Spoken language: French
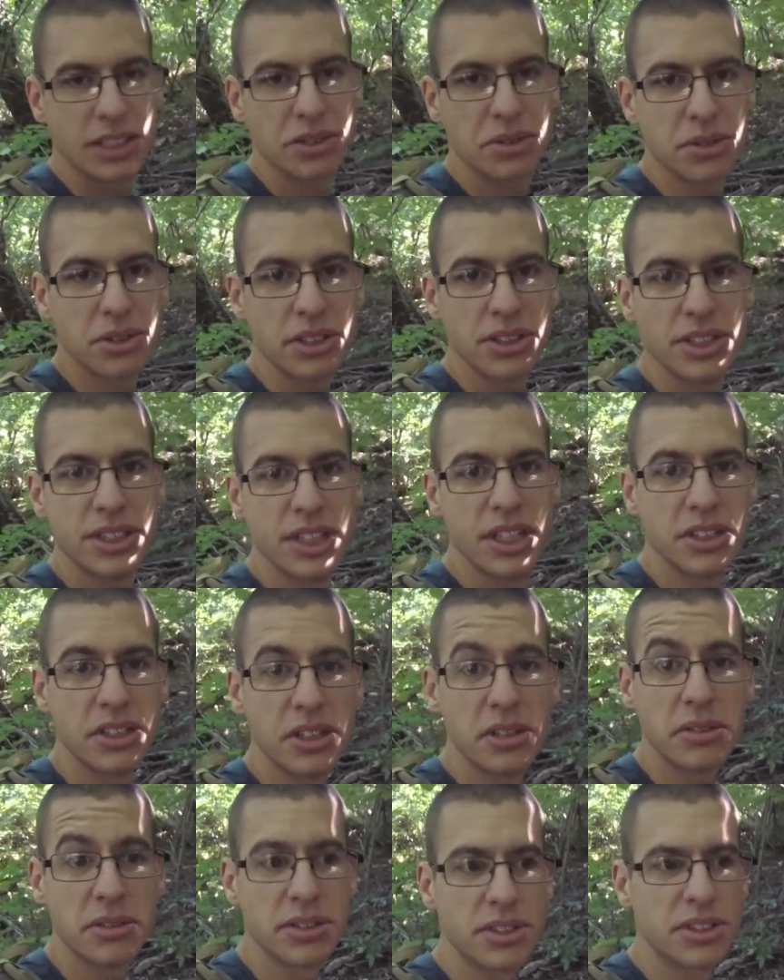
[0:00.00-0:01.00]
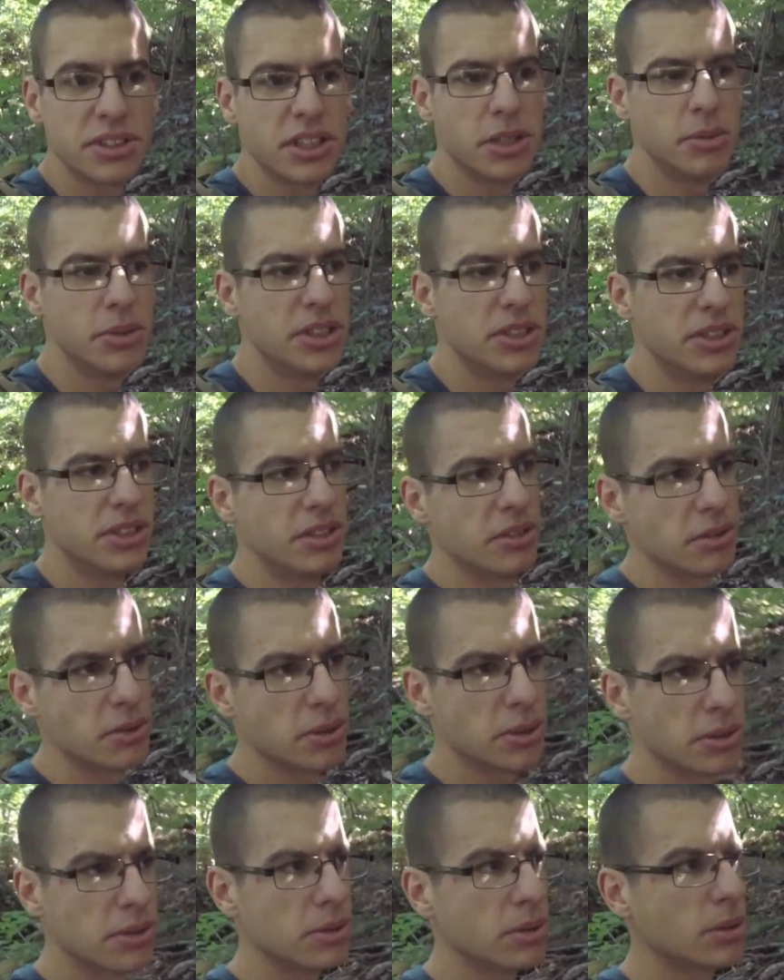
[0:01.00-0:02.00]
sur l'ordinateur, on sait jamais s'il a
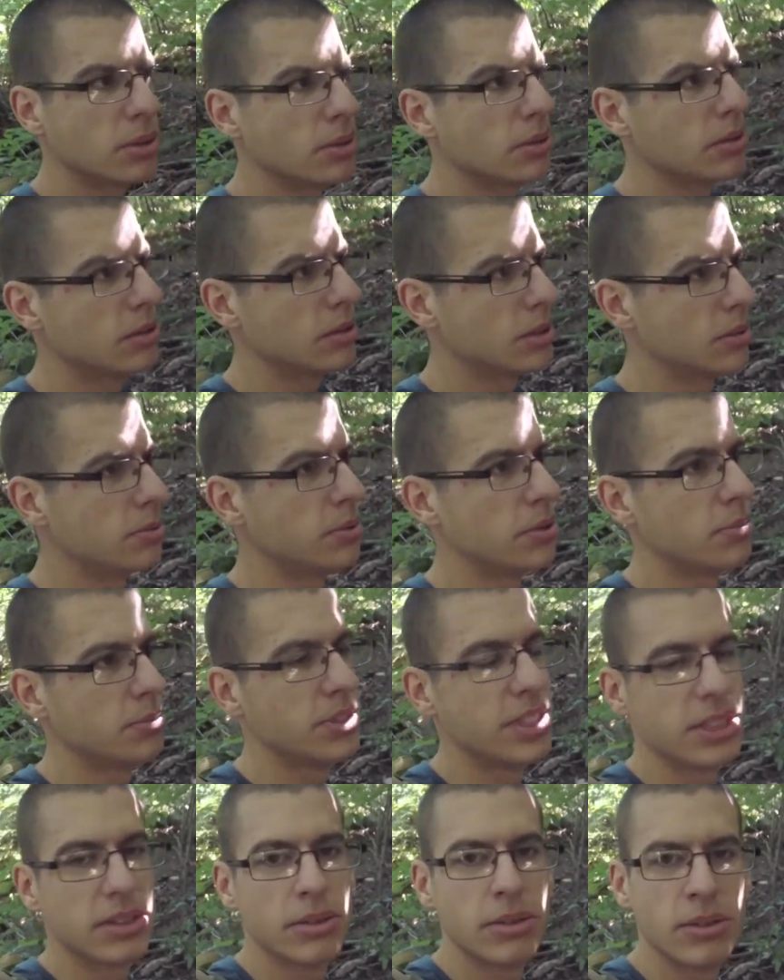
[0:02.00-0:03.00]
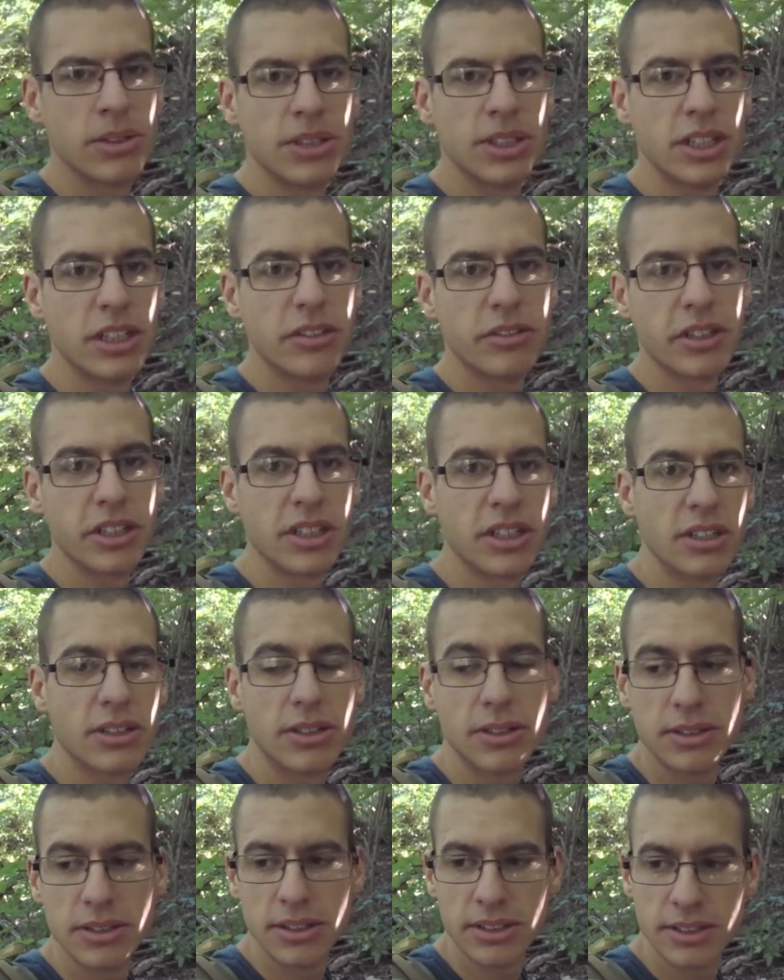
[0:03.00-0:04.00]
entre deux trucs je peux peut-être réussir à voir quelque
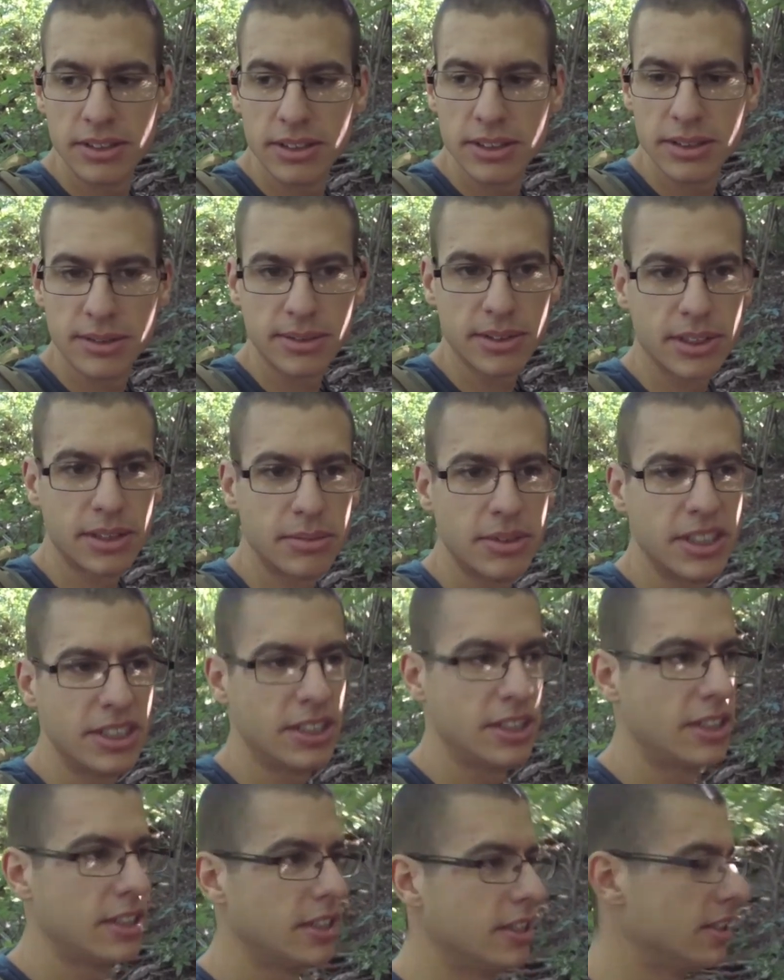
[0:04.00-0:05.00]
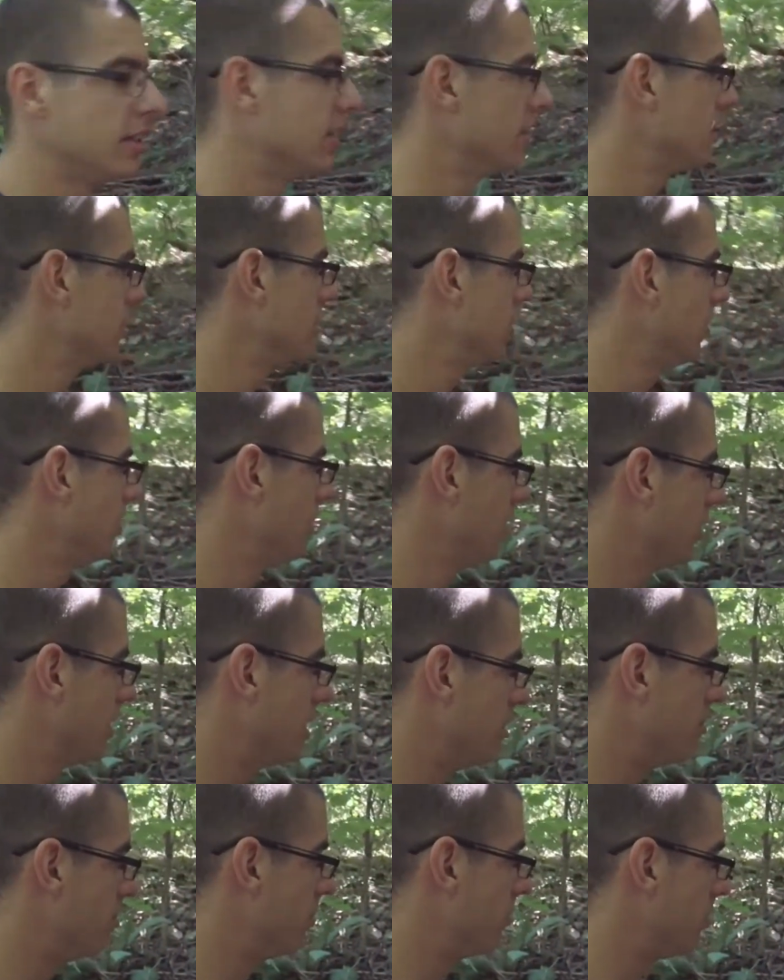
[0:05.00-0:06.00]
chose, C'est hein, sait jamais.
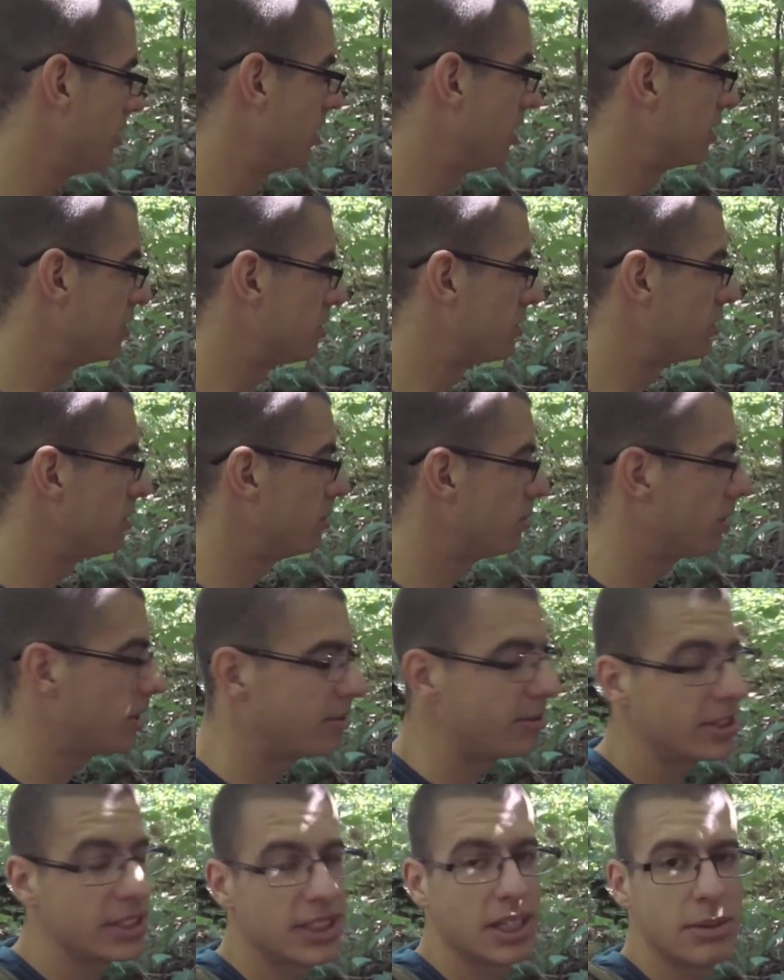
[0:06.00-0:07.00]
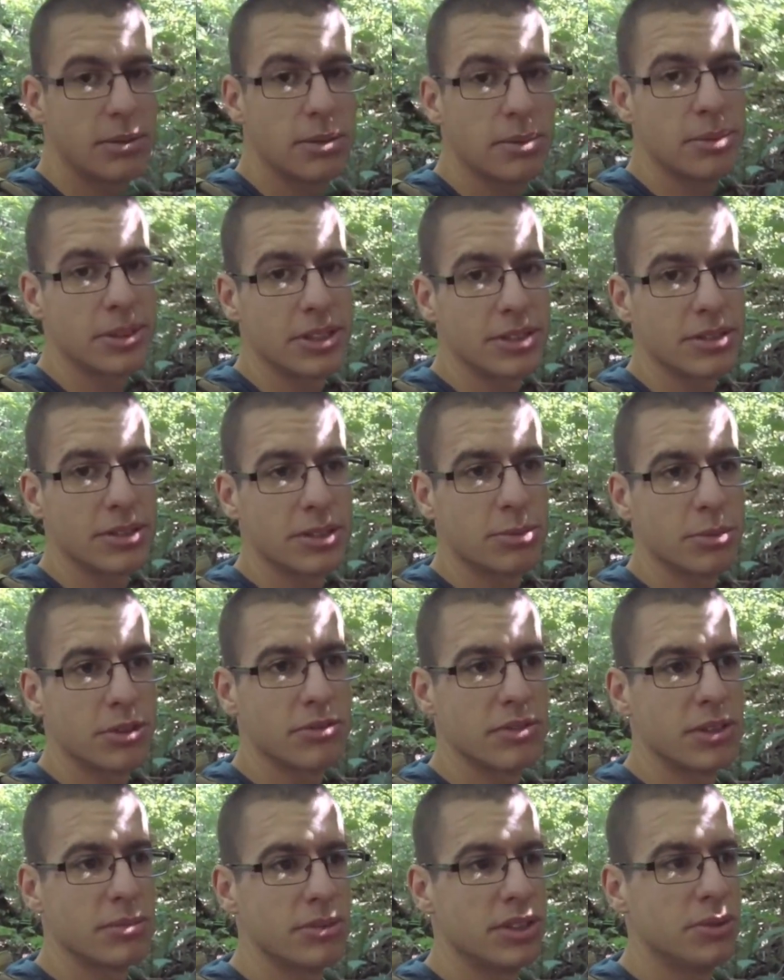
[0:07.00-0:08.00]
Et puis voilà, je reprends ma cam parce que je m'en
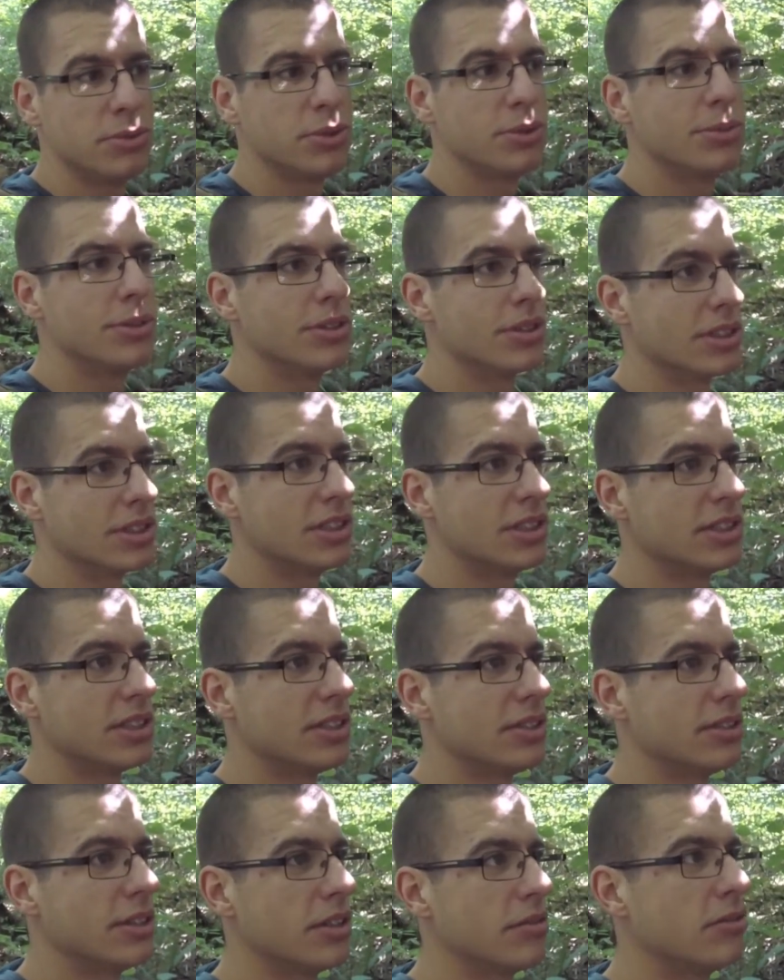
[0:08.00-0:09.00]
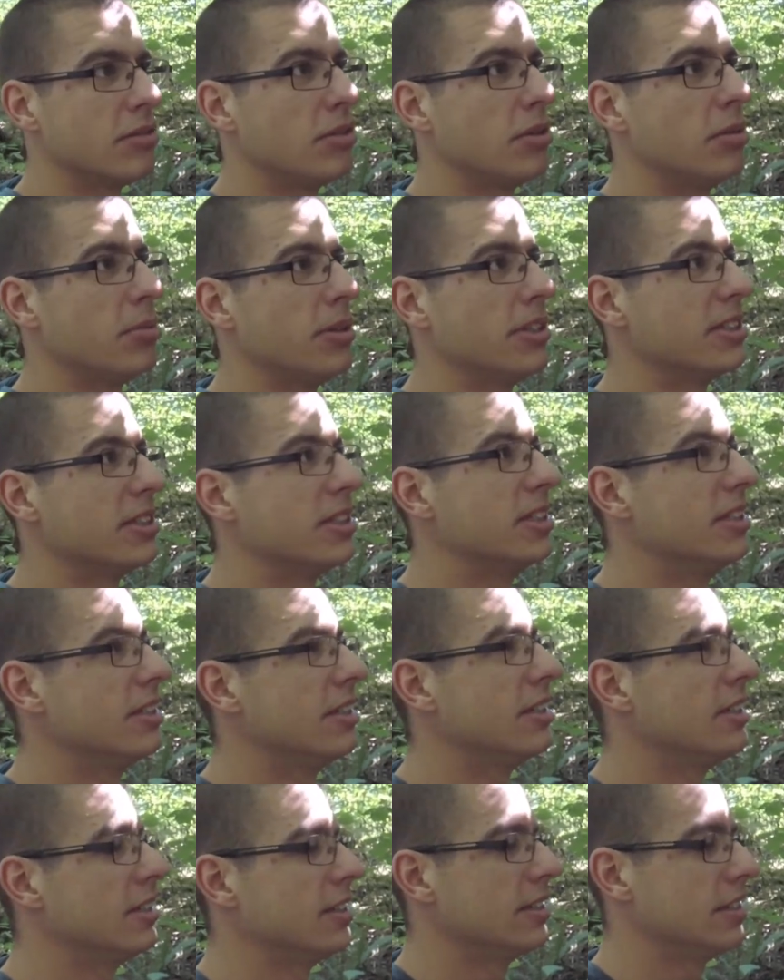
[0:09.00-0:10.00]
vais un petit moment et que les chasseurs vont repasser.
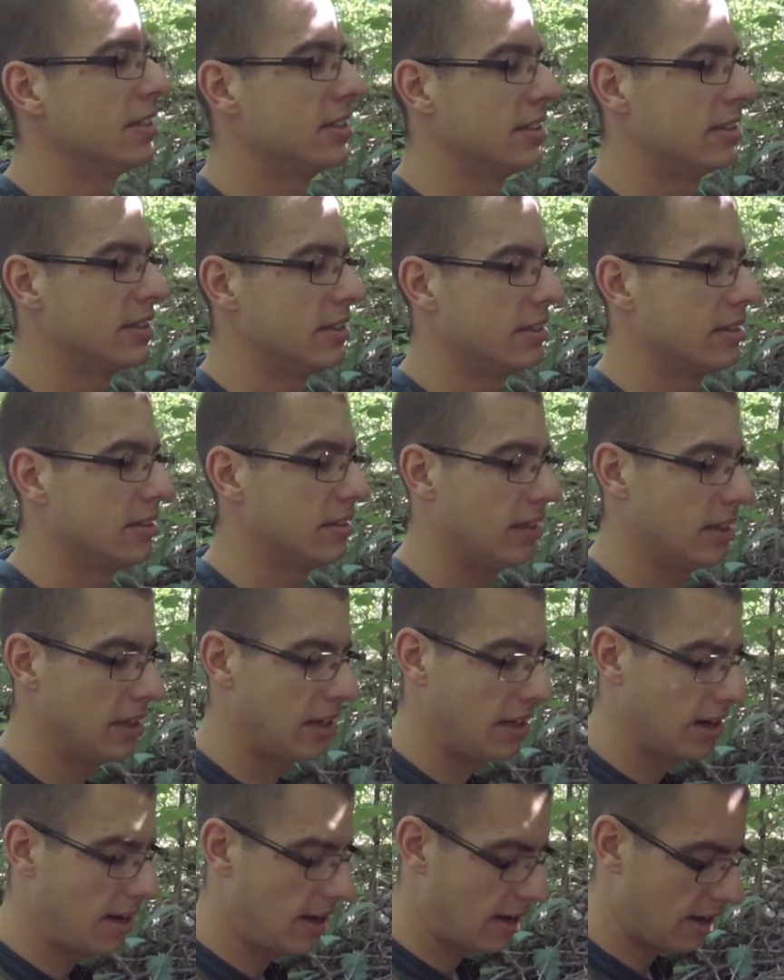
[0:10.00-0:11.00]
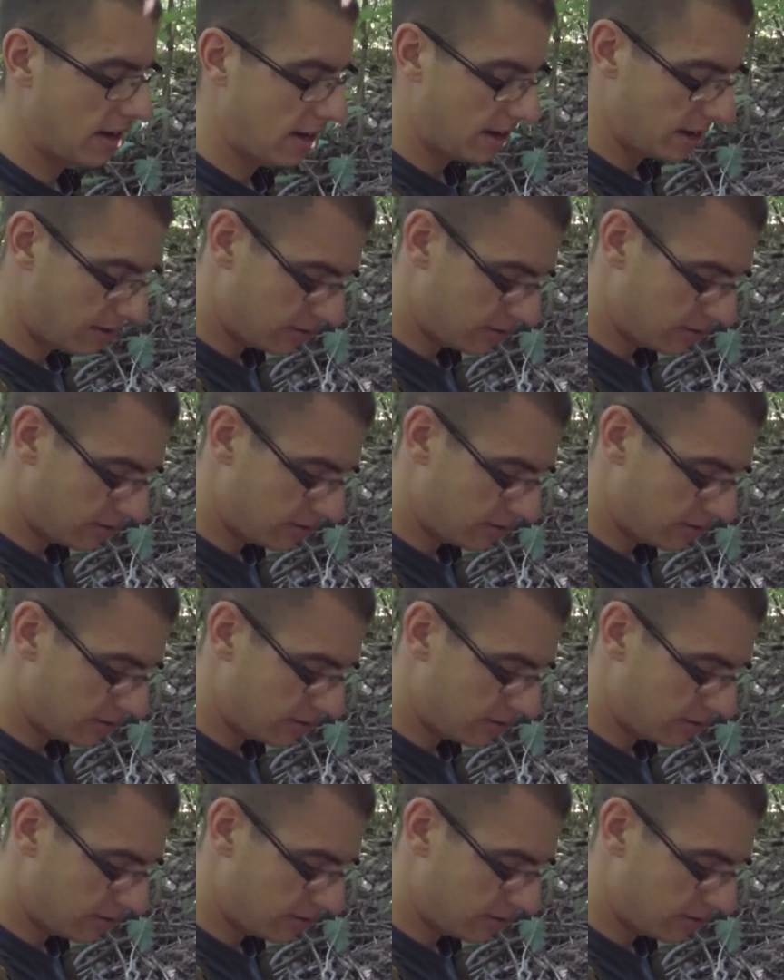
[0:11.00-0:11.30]
et